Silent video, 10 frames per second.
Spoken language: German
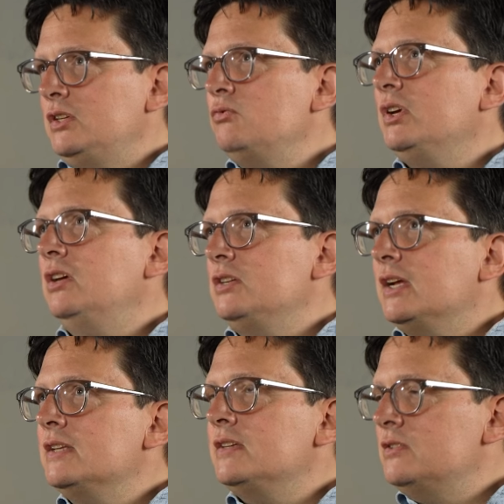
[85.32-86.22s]
Und zwar nicht nur
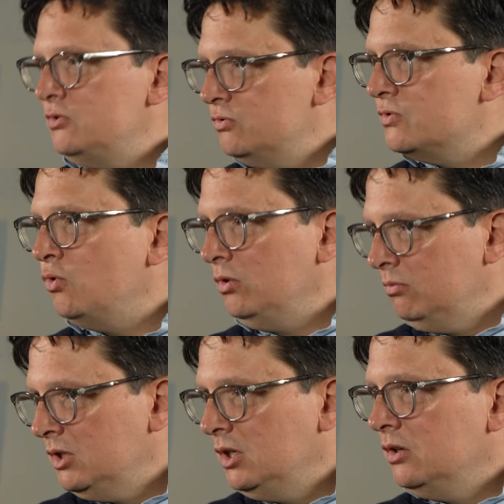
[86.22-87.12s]
Kirche als
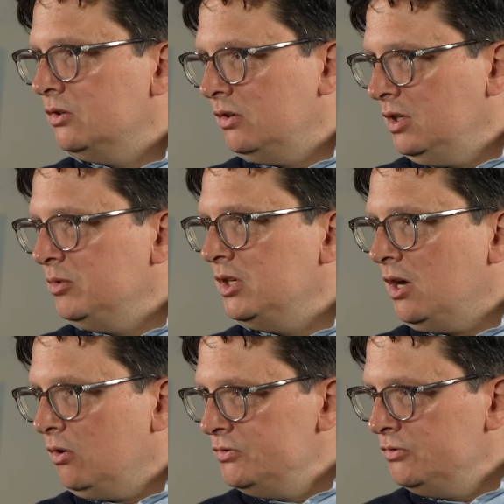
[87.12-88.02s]
Institution, sondern eben
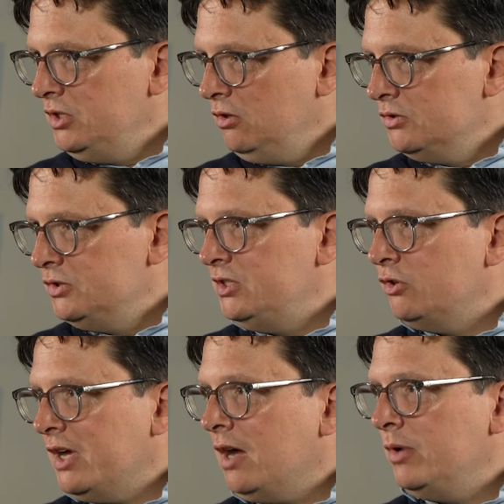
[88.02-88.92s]
genauso die Leute, die
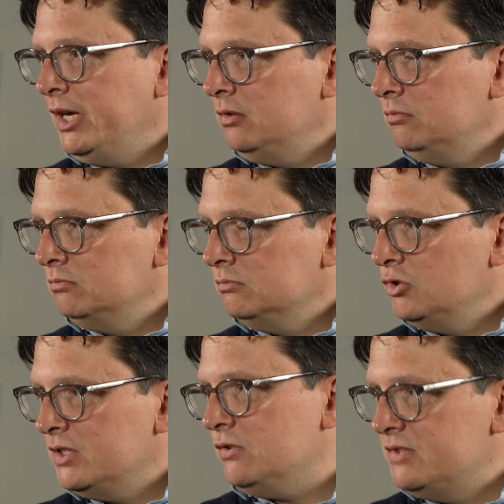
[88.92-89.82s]
dort arbeiten.
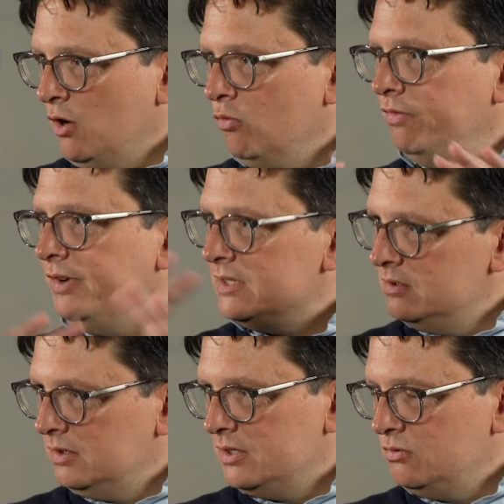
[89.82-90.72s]
Und das auch sehr
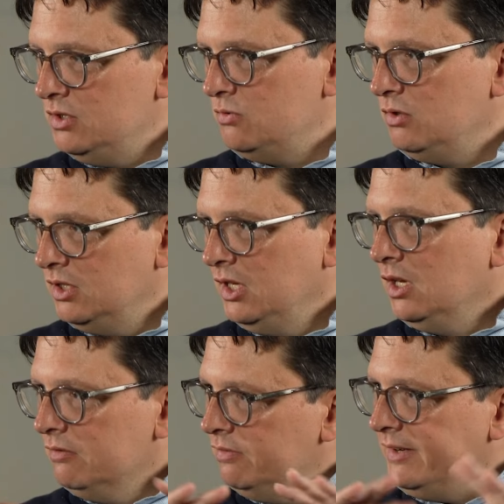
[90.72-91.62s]
umfassend. Also nicht nur
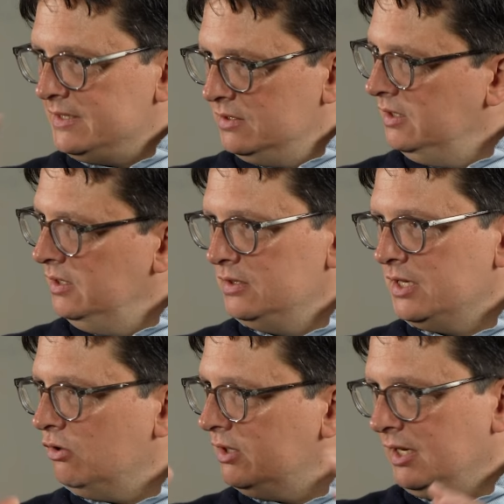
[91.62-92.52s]
verfasste
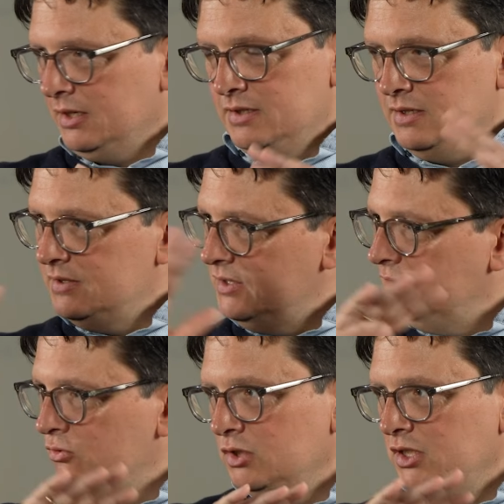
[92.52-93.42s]
Kirche, auch Caritas,
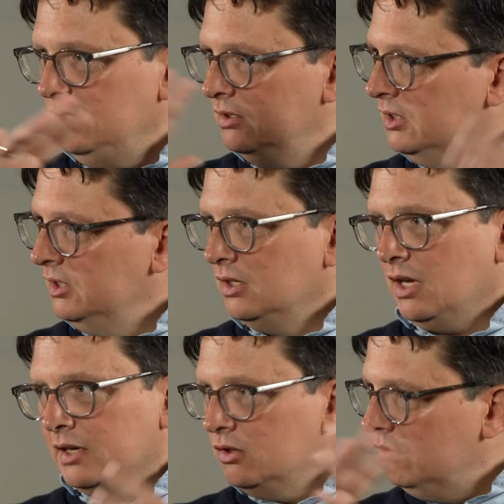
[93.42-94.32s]
Diakonie,
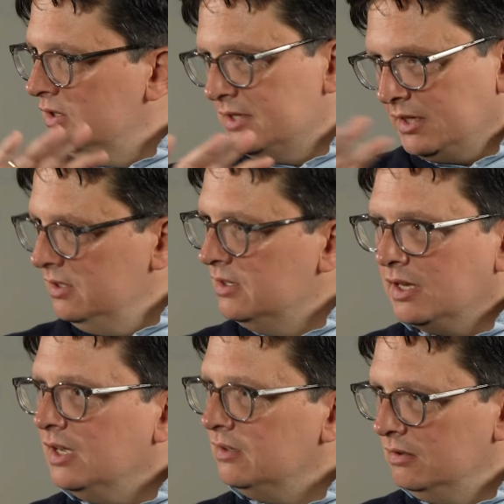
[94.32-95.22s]
Krankenhäuser,
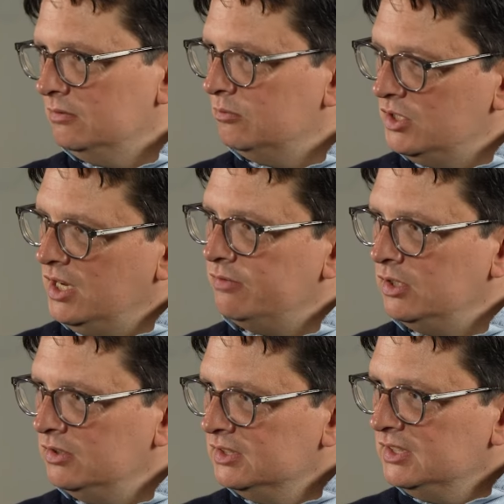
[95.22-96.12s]
Kindergärten,
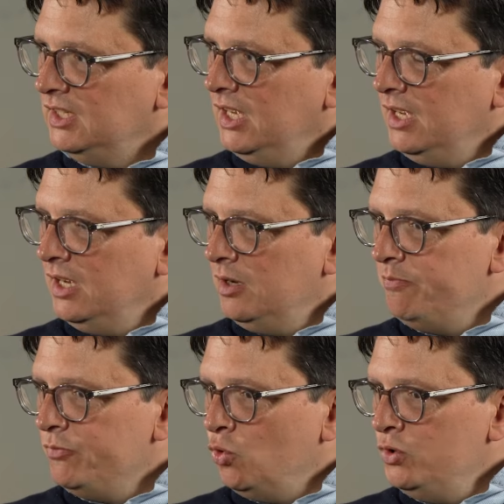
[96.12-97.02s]
whatever. Mhm.
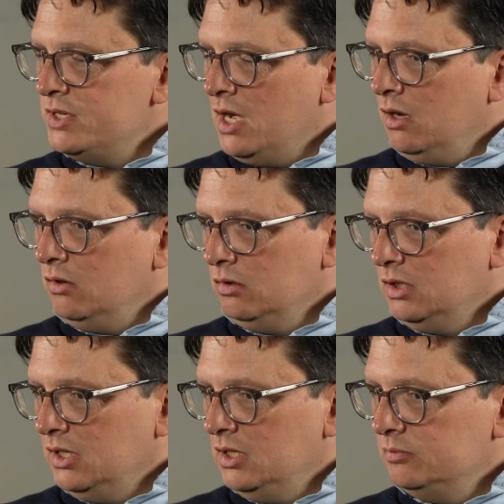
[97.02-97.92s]
Ähm, und
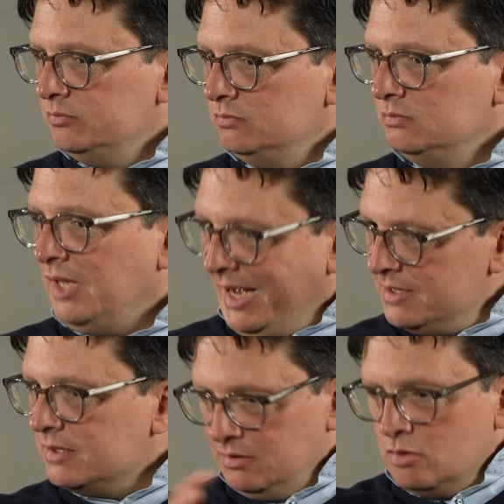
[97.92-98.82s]
auch ähm,
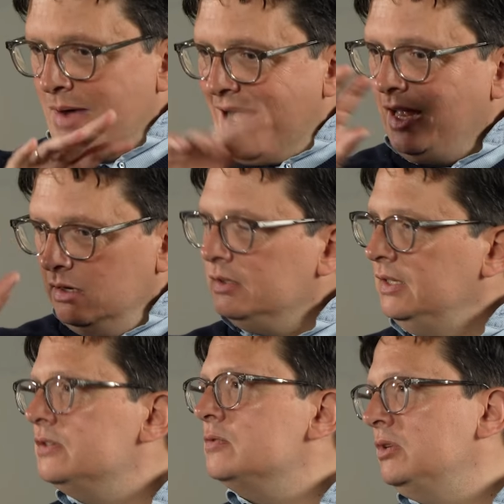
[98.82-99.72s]
halt normale
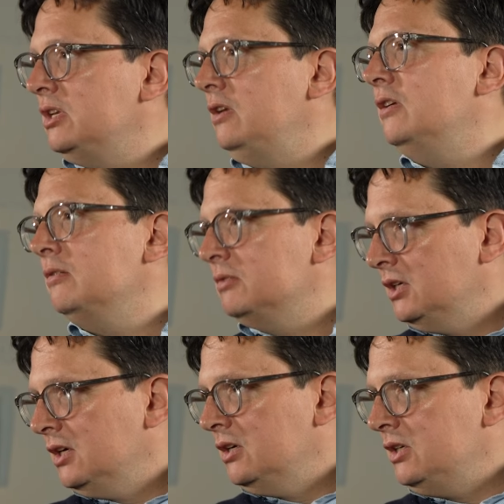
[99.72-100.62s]
Kirchenmitglieder,
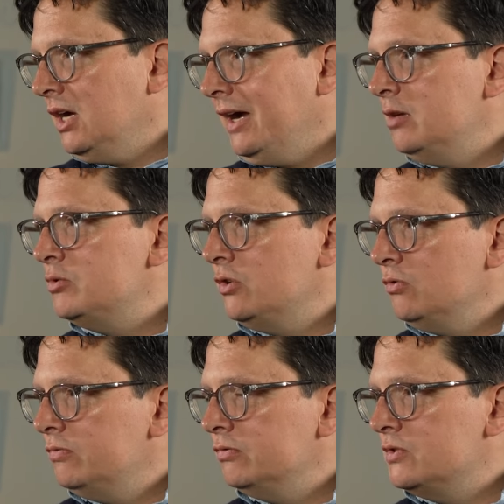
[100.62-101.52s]
die keine
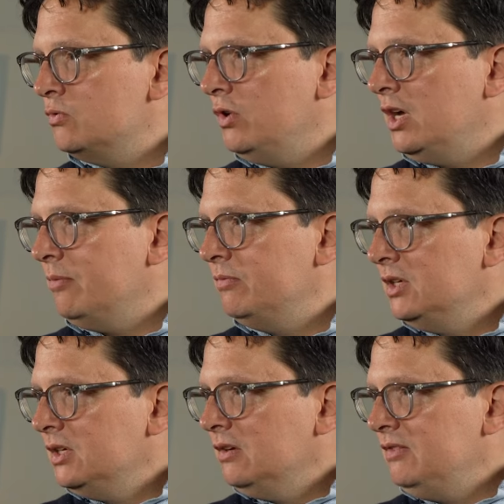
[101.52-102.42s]
besondere Funktion
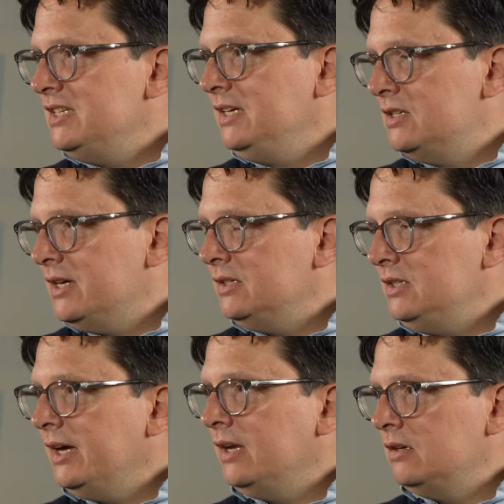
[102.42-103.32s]
haben, wie digital
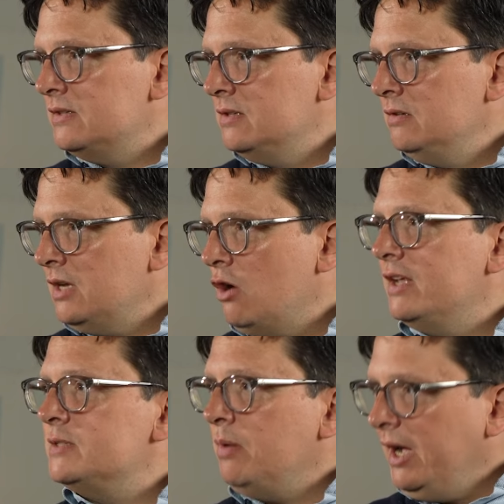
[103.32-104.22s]
die eigentlich sind.
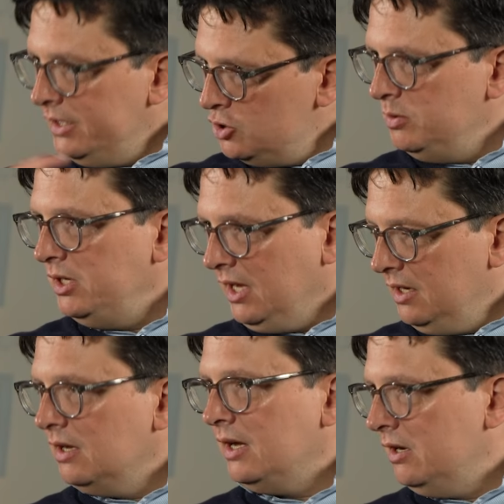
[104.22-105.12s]
Auch als Beispiel
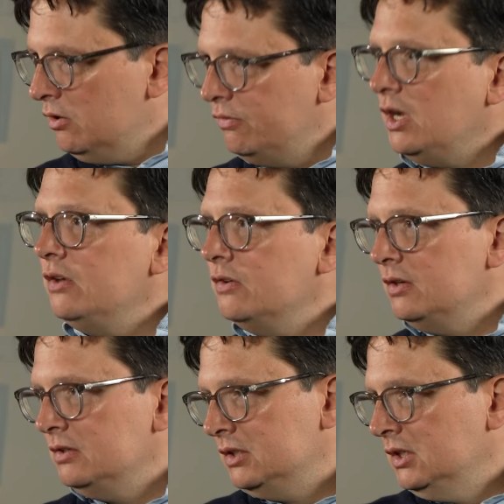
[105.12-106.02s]
generell auch für
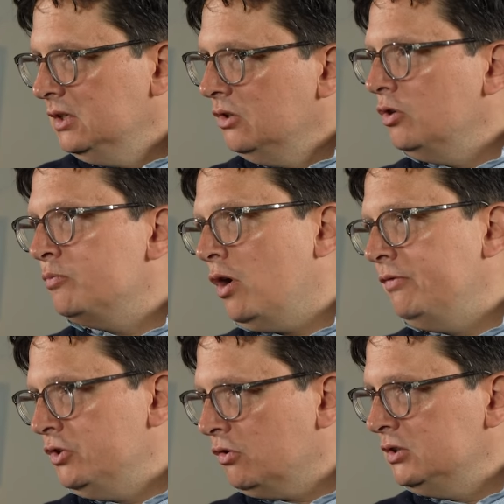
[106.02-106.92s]
andere
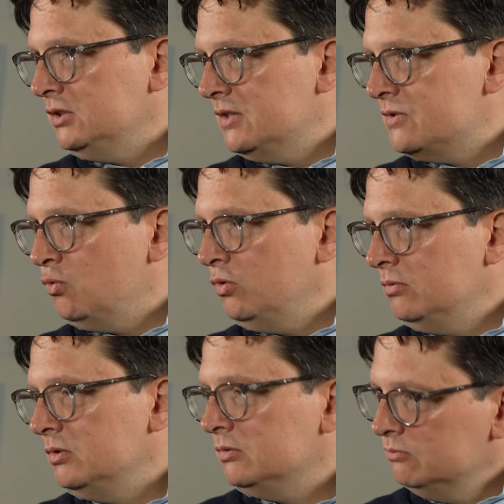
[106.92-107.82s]

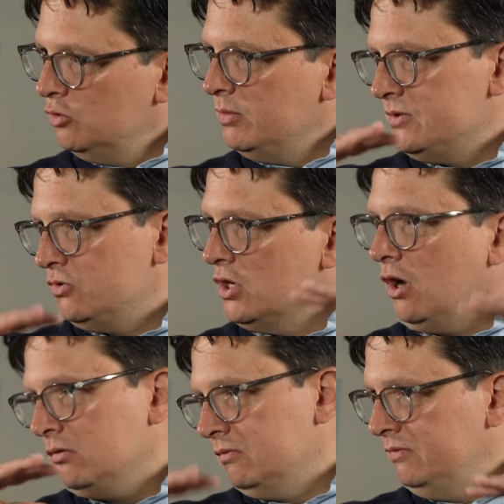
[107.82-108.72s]
Non-Profit-Organisationen, um mal zu
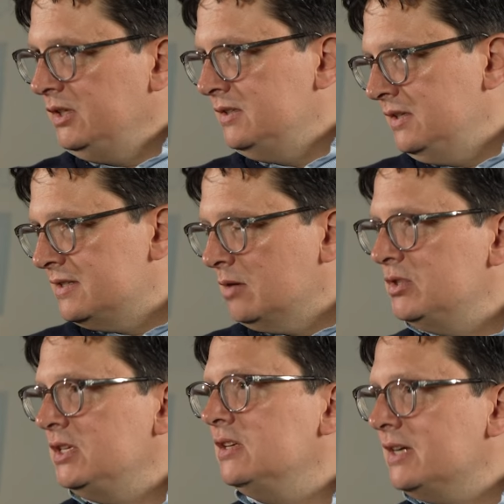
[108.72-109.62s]
schauen, wie sieht es da
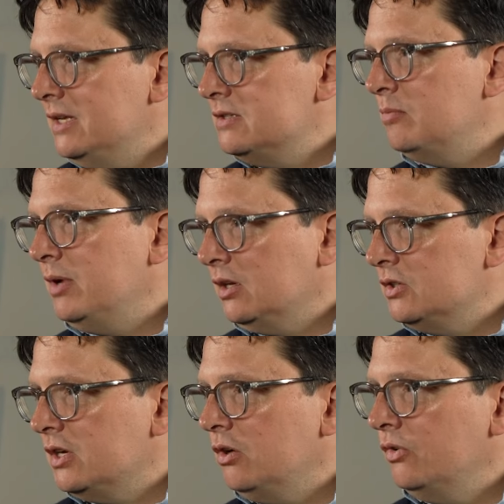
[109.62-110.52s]
mit Digitalthemen
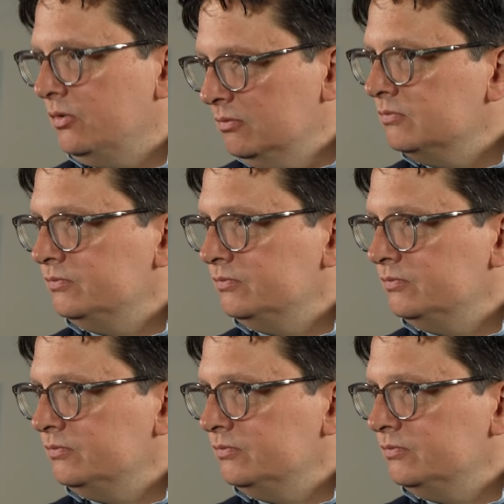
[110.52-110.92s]
eigentlich aus.